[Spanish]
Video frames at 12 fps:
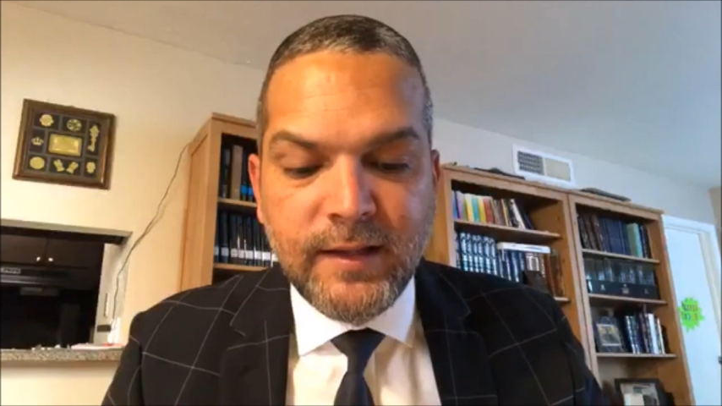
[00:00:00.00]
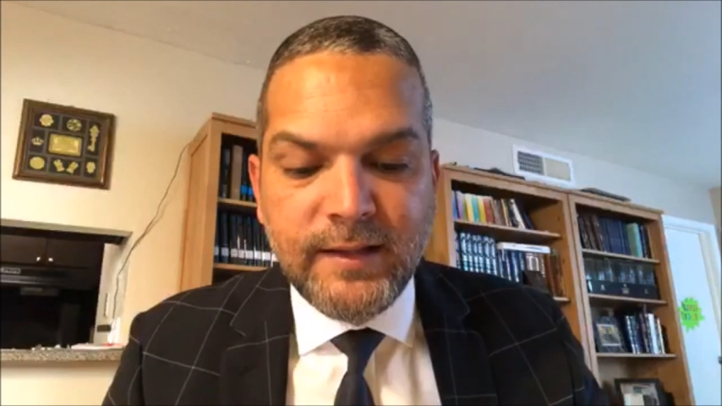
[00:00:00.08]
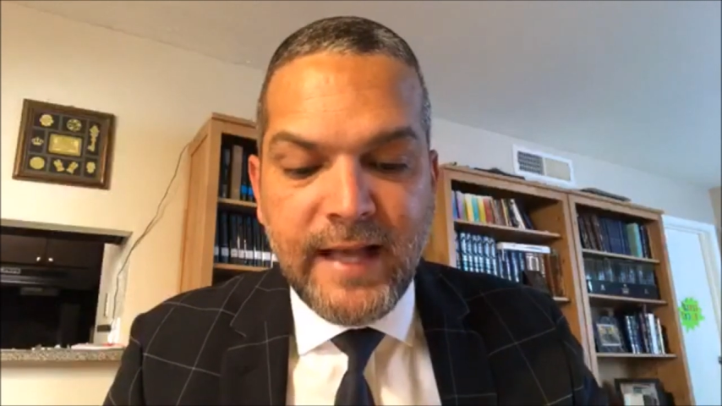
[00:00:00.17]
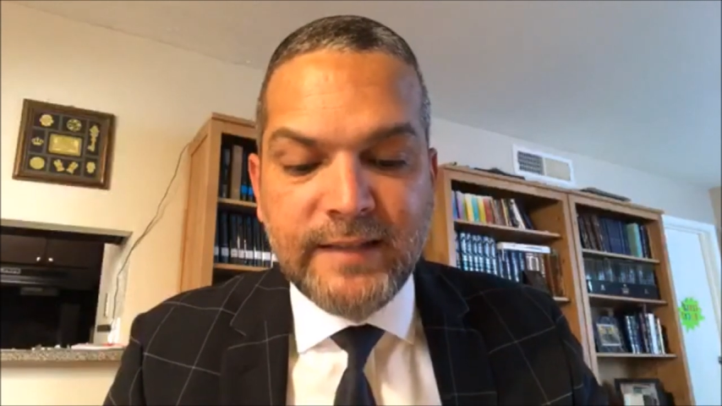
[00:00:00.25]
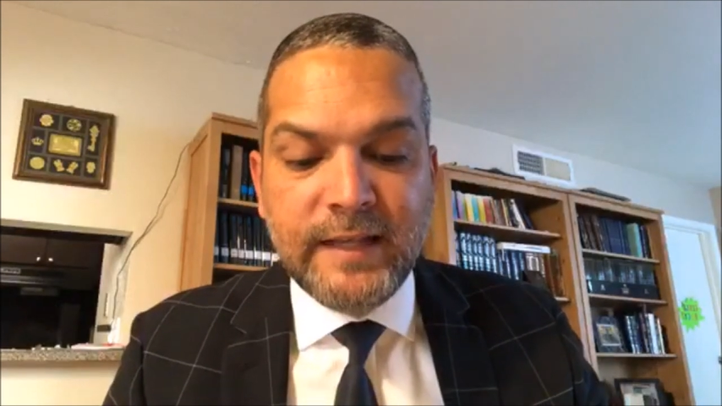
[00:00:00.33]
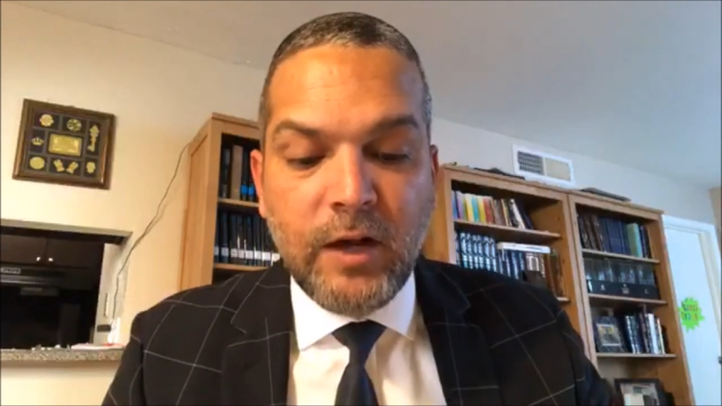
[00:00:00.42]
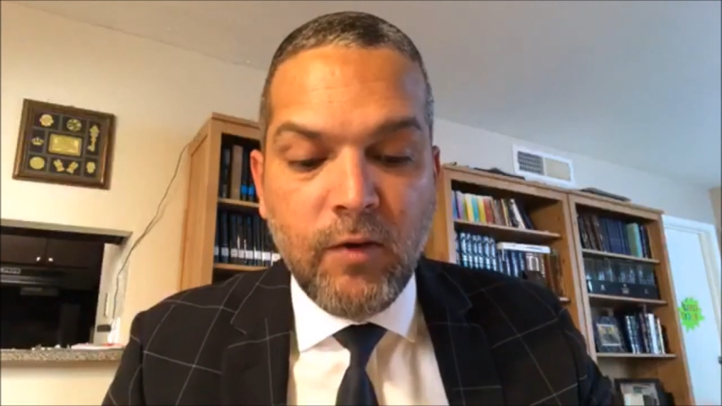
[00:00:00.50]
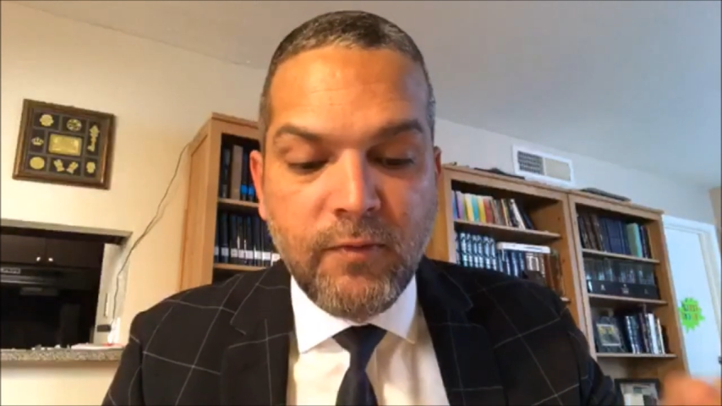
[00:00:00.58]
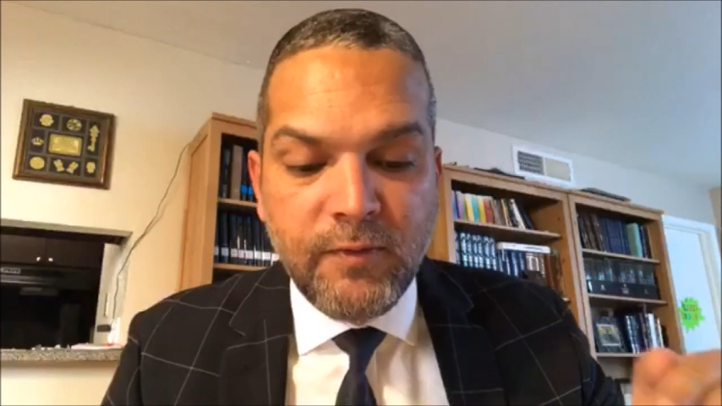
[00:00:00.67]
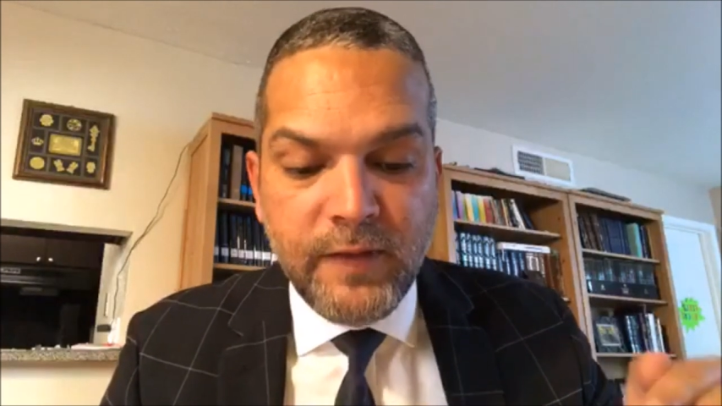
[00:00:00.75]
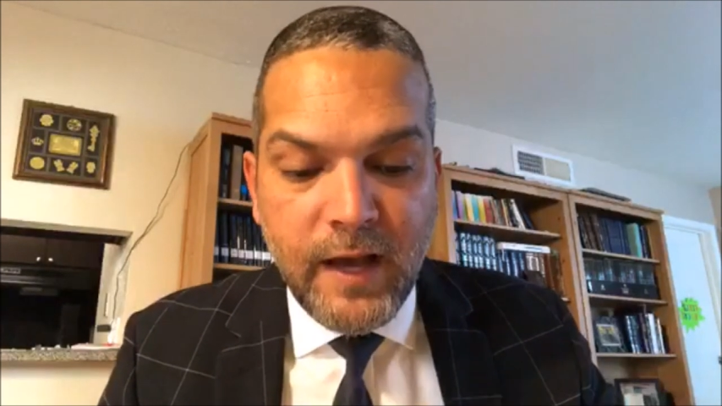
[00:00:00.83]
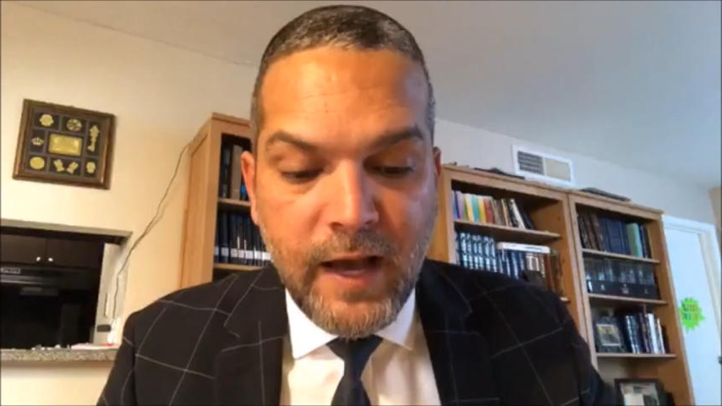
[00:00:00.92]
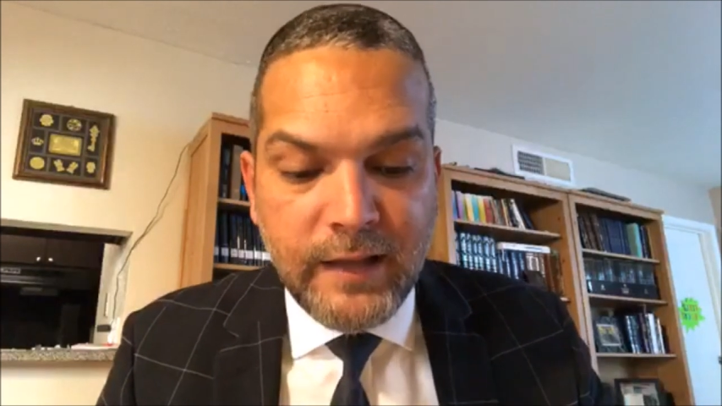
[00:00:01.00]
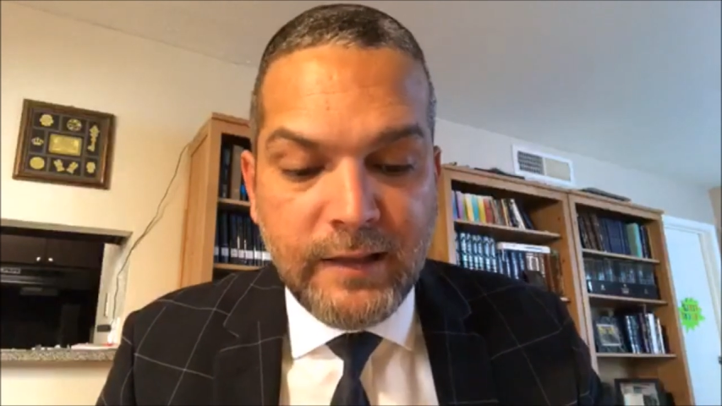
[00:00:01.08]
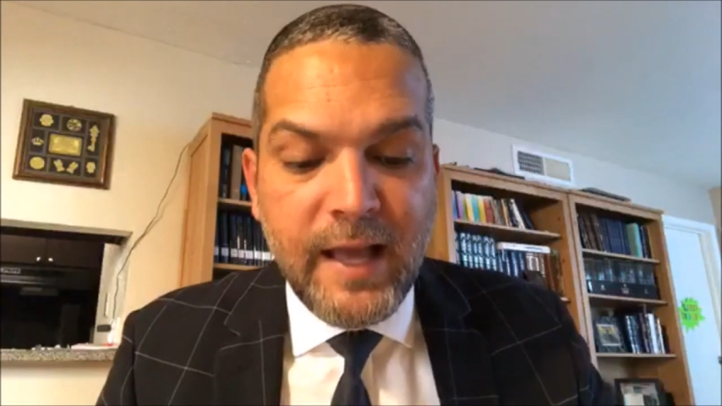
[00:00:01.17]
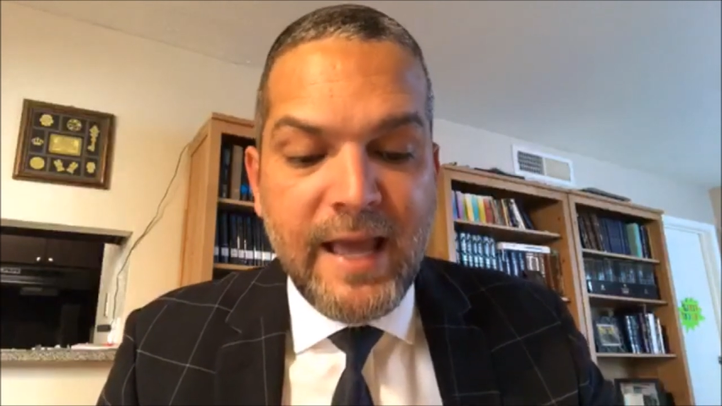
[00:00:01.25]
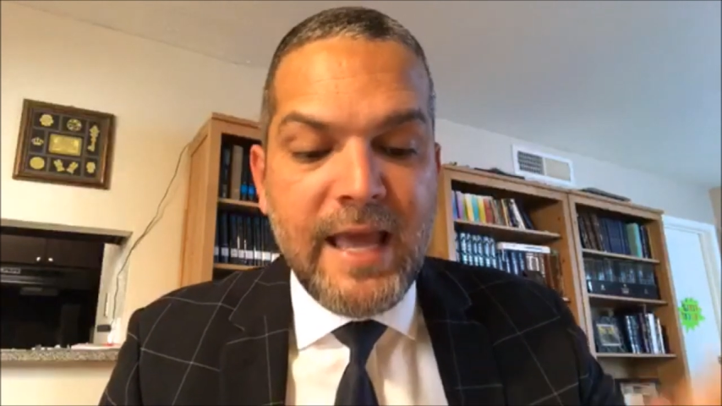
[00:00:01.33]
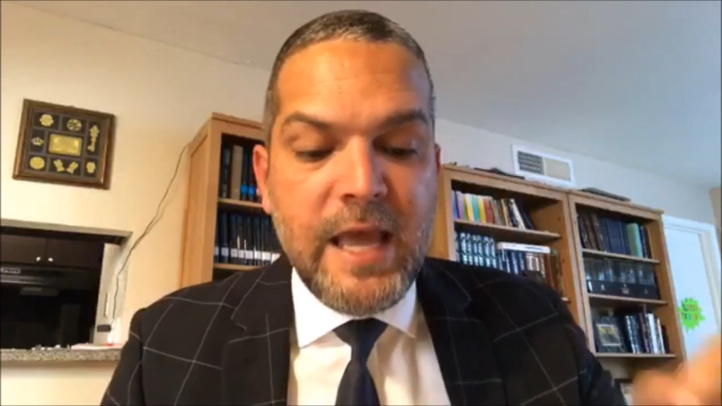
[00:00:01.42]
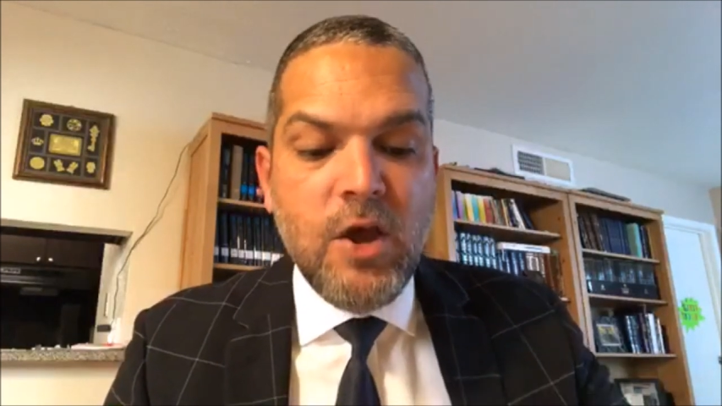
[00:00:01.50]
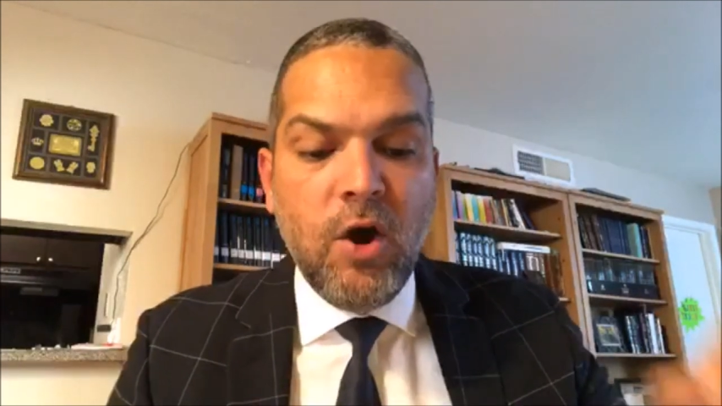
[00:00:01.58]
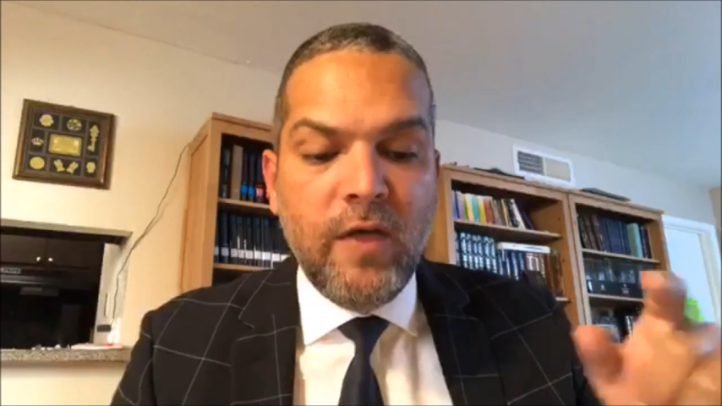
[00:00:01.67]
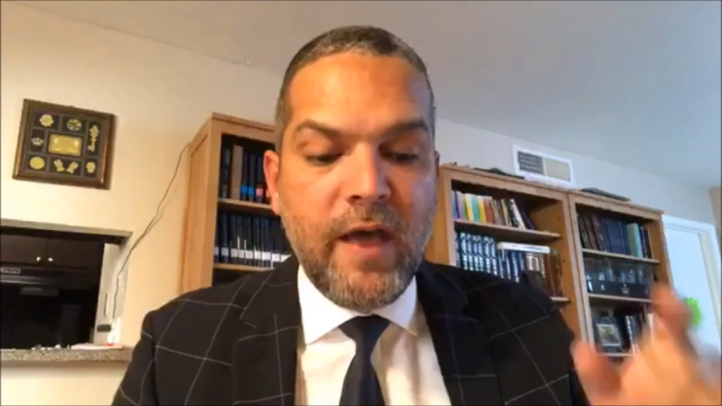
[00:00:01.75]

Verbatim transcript: de Zelofiat, hijo